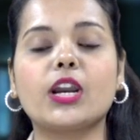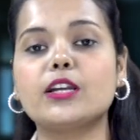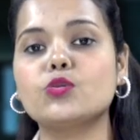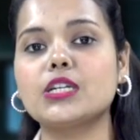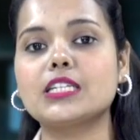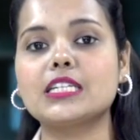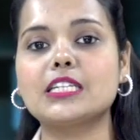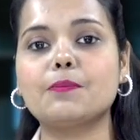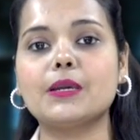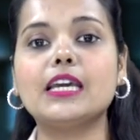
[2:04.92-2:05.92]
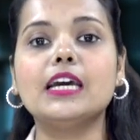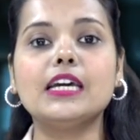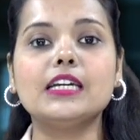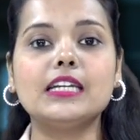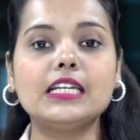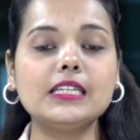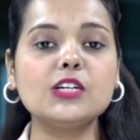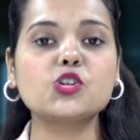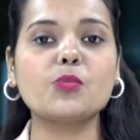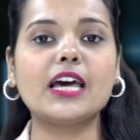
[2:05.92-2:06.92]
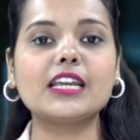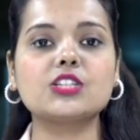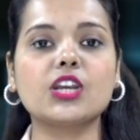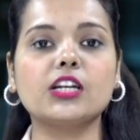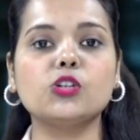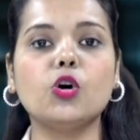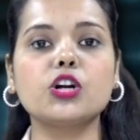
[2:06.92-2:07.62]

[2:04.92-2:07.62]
नायडू की टीडीपी नीतीश कुमार की जेडीयू